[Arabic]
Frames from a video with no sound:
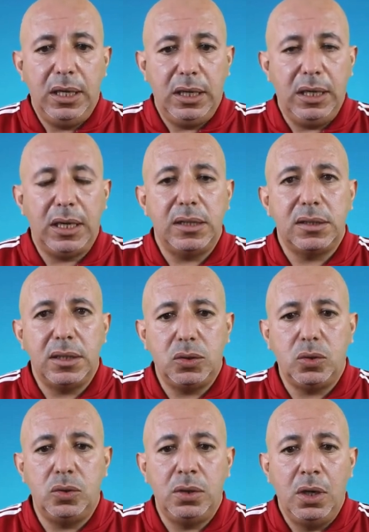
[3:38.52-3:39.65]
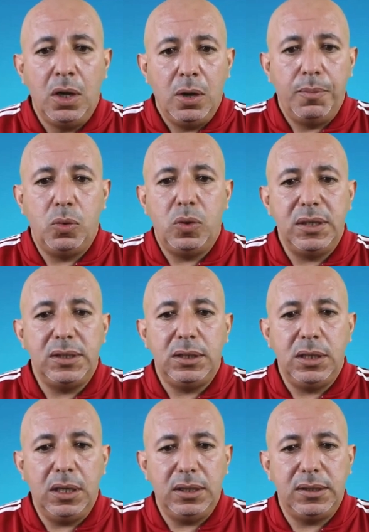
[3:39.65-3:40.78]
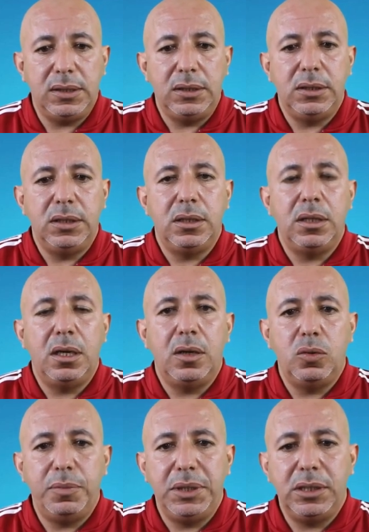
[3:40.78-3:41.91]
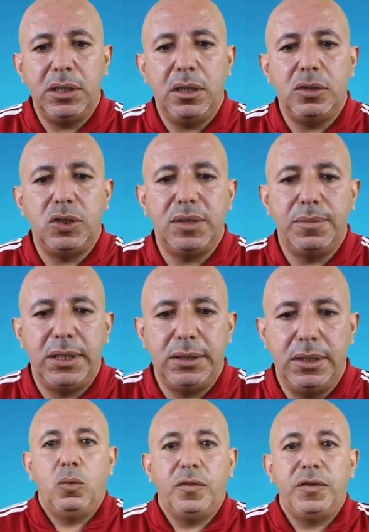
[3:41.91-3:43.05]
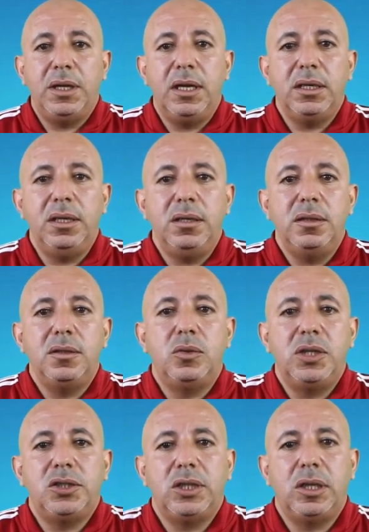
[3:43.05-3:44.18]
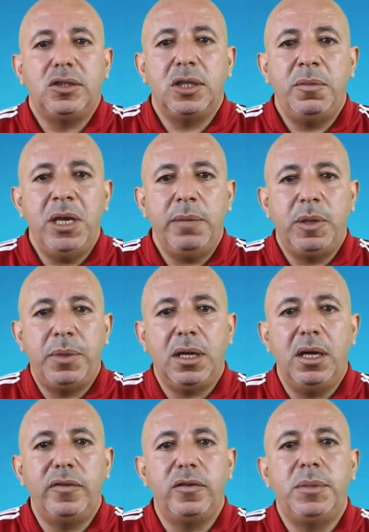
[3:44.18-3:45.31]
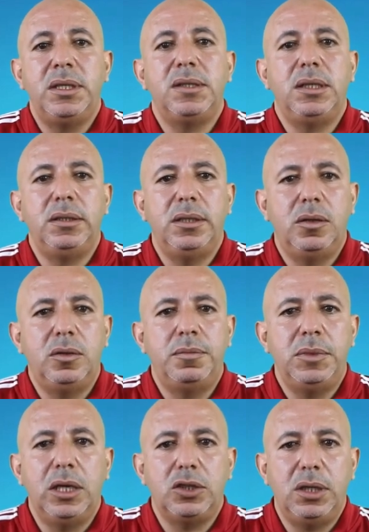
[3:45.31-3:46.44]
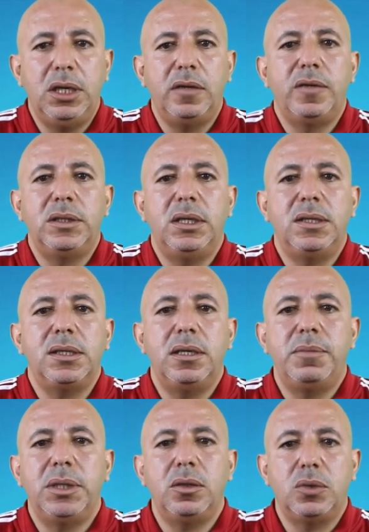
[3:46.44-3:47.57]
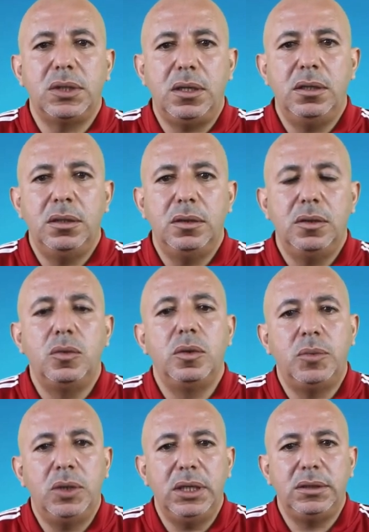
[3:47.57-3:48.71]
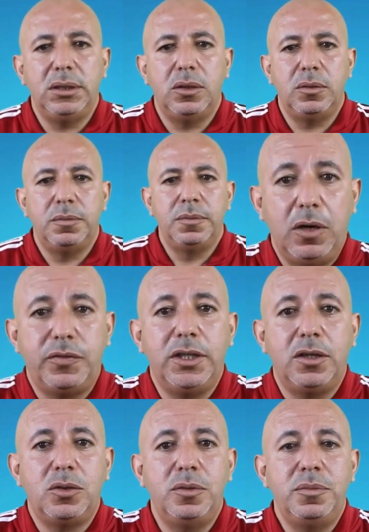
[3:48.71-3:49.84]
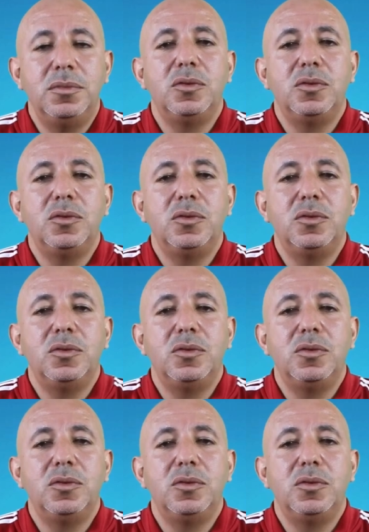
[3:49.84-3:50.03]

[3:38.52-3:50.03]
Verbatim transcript: اللي خاصها تكون موازيه للسن ديالنا والبنيه الجسمانيه وفي الاخير اناشد الجميع بالبقاء في المنازل ديالهم من اجل الحفاظ على سلامه الاسره والمحيط ديالهم بقاو في داركم